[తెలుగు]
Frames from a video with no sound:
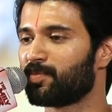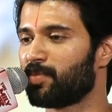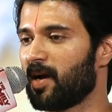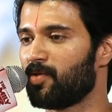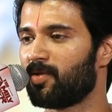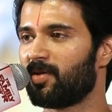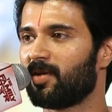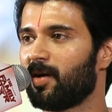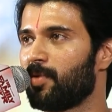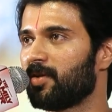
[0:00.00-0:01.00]
ప్రౌడ్
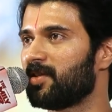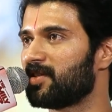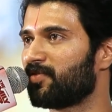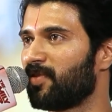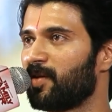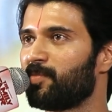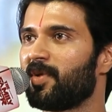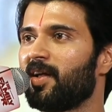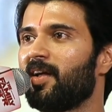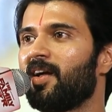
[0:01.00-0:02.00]
అబౌట్ దిస్ ఫిల్మ్
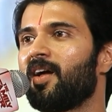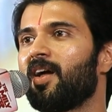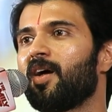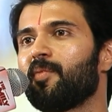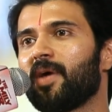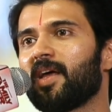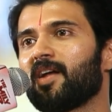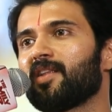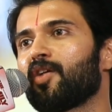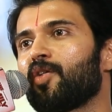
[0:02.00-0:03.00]

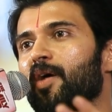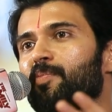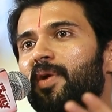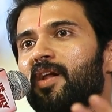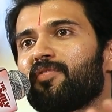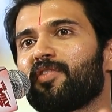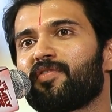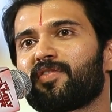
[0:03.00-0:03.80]
మీరందరూ ఏప్రిల్ ఫిఫ్త్